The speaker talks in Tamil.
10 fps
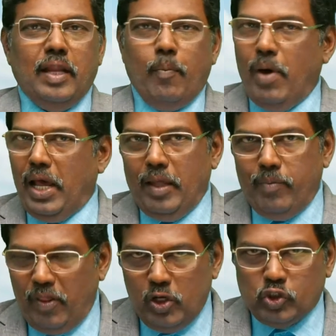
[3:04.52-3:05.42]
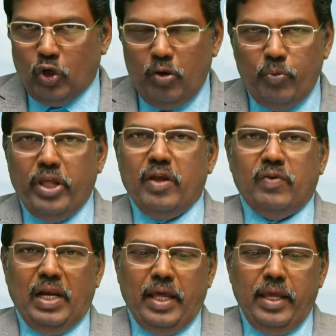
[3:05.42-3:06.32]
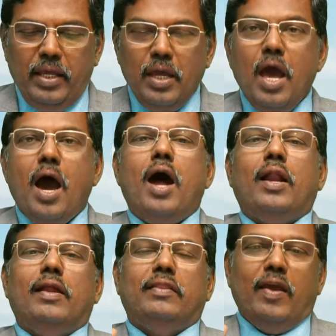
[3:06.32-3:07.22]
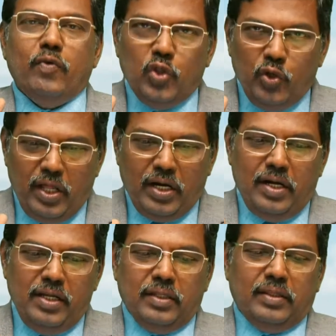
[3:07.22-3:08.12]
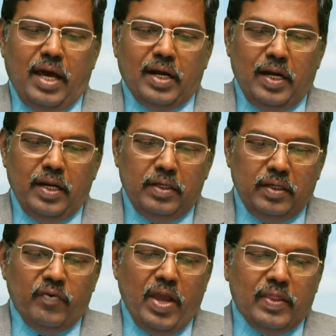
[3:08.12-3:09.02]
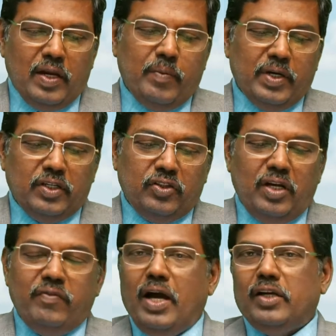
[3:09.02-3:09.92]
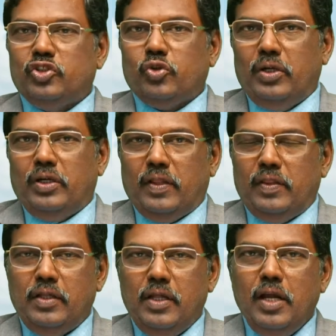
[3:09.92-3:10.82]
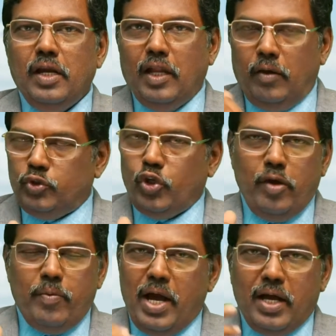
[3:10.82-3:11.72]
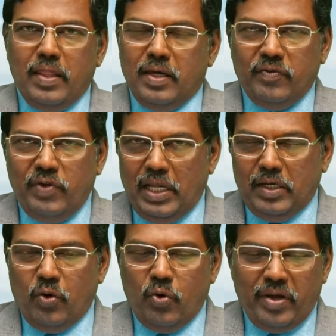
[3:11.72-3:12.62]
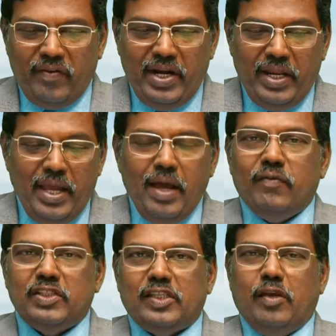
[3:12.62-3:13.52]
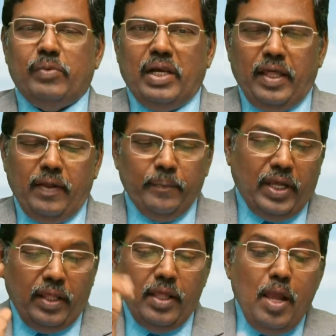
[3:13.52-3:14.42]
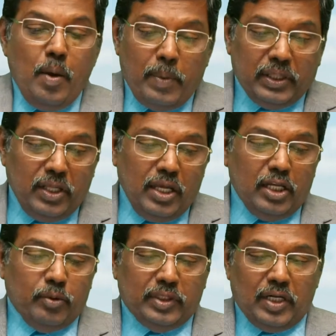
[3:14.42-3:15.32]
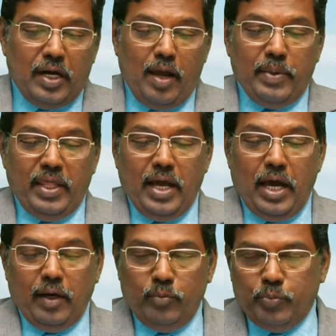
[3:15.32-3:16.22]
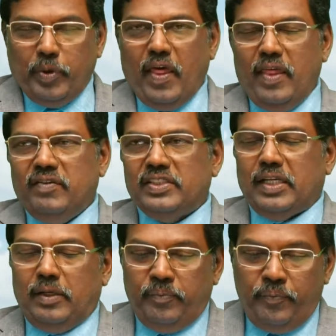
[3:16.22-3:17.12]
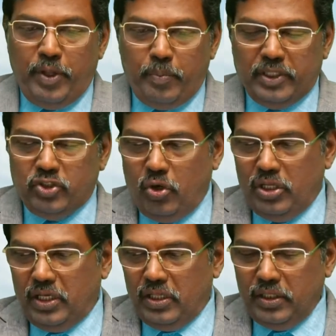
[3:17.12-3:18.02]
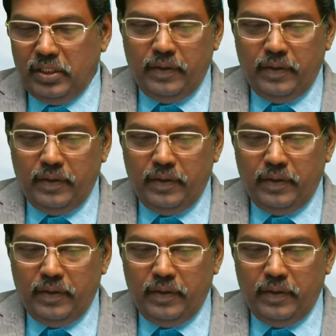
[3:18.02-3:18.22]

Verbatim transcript: நம்மாலே பதில் சொல்ல முடியவில்லை ஆனால் தேவதூதர்கள் இருந்தார்கள் என்று வேத நமக்கு தெளிவாக சொல்லுகிறது நாம் சுயமாக அதுக்கு விளக்கம் கொடுக்க வேண்டிய அவசியம் இல்லை சரி மத்திய இருபத்தி ரெண்டாம் அதிகாரம் முப்பதாவது வசனம் இப்படி சொல்லுகிறது